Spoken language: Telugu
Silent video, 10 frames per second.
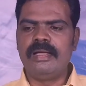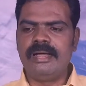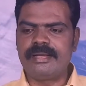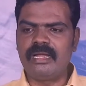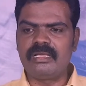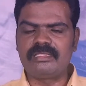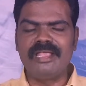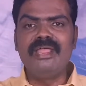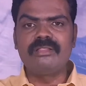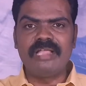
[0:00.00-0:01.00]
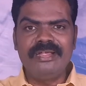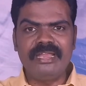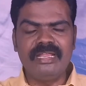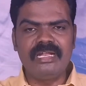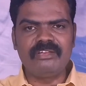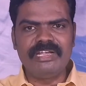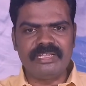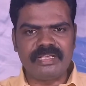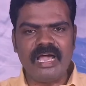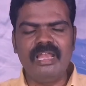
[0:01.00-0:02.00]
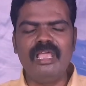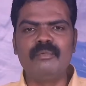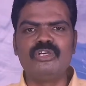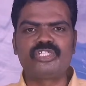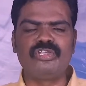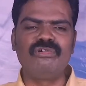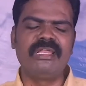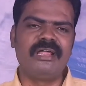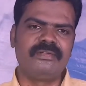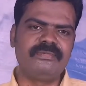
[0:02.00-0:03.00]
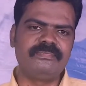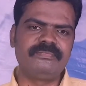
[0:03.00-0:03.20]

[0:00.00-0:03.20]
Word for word: అక్కడికి తన తండ్రి అయినటువంటి కాలేబు వస్తూ ఉన్నాడు